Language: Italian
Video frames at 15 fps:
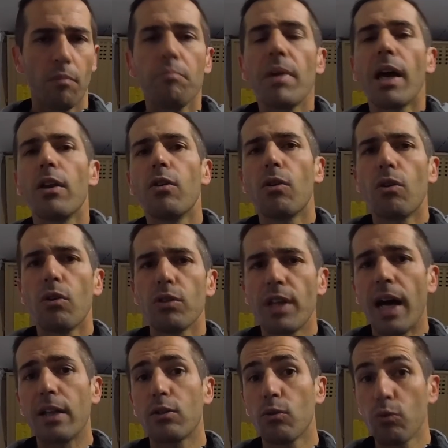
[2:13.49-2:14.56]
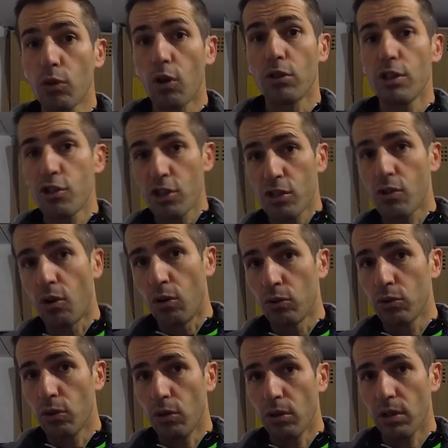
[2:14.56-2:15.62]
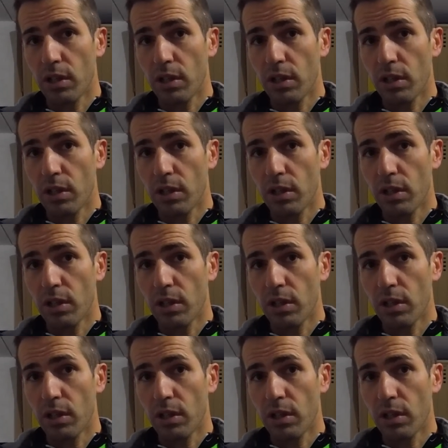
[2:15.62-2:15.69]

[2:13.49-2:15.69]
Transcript: mi hanno dato un codice sconto